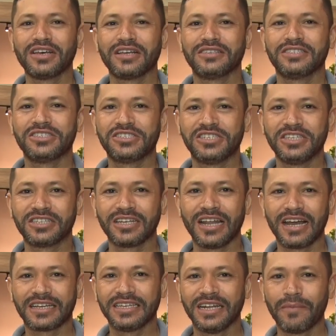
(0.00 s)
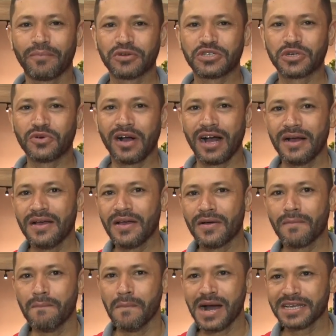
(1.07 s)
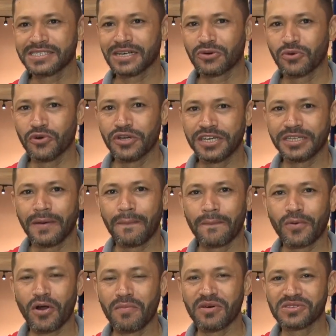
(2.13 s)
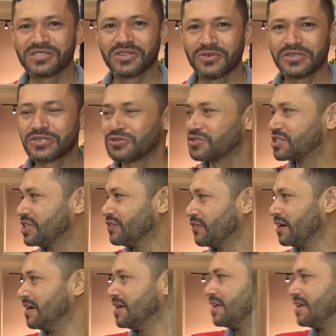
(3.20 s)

de Tinta aqui na Potiguar, massa corrida, promoção exclusiva.